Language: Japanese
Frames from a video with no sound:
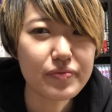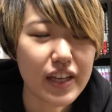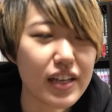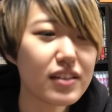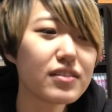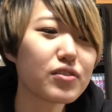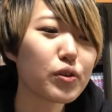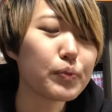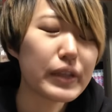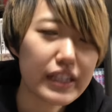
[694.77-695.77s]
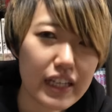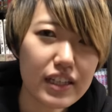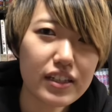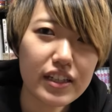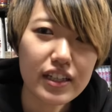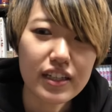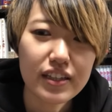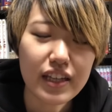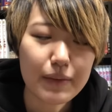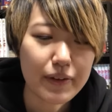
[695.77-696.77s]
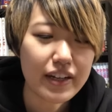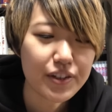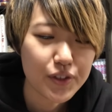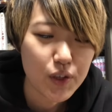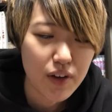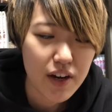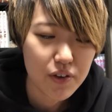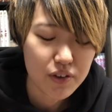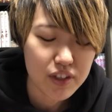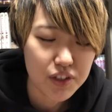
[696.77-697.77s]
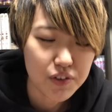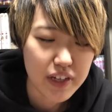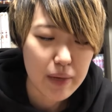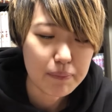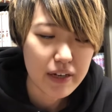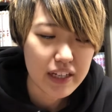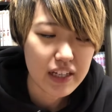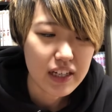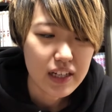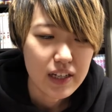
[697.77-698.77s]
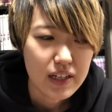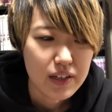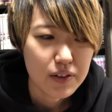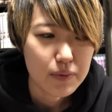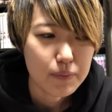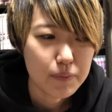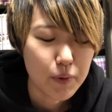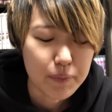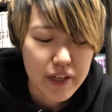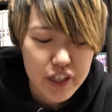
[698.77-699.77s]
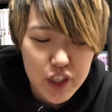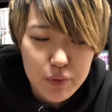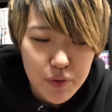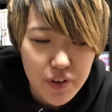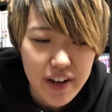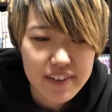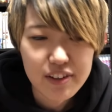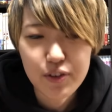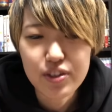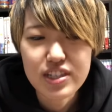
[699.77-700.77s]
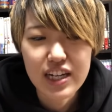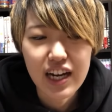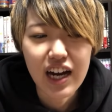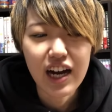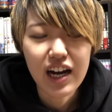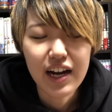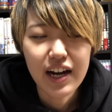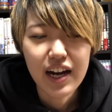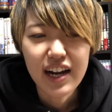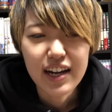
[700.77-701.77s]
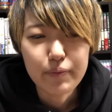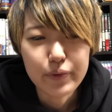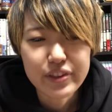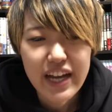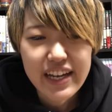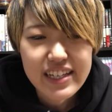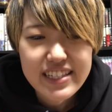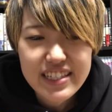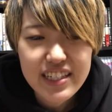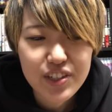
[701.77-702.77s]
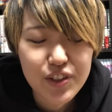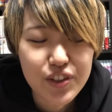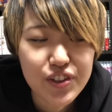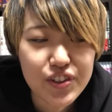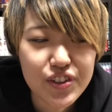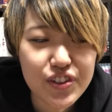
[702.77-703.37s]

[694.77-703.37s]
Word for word: ねこう見てでやっぱエレクトロワールドっていうのはやっぱりもう Perfume ファンにとっちゃもう大事な曲